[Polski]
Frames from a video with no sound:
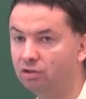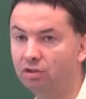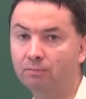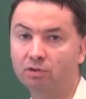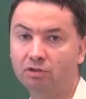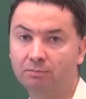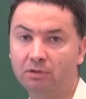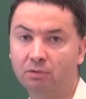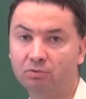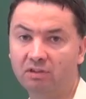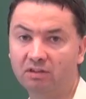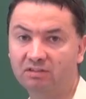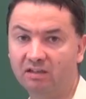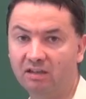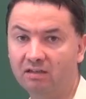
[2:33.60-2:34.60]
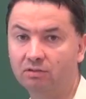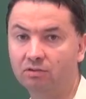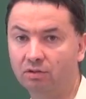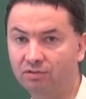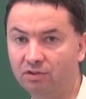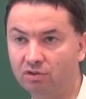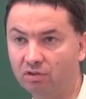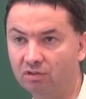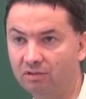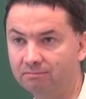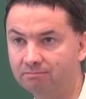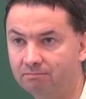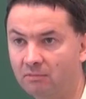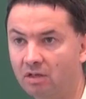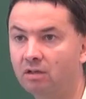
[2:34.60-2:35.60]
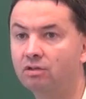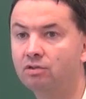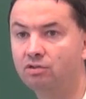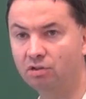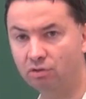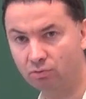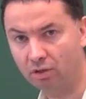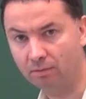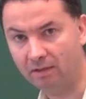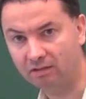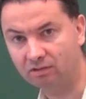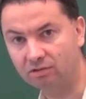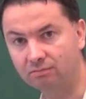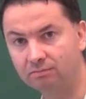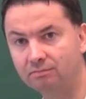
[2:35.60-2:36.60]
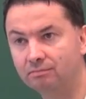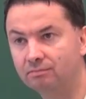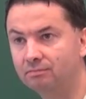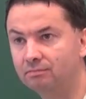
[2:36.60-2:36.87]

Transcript: czyli możemy je uznać za dowiedzione. Dziękuję bardzo.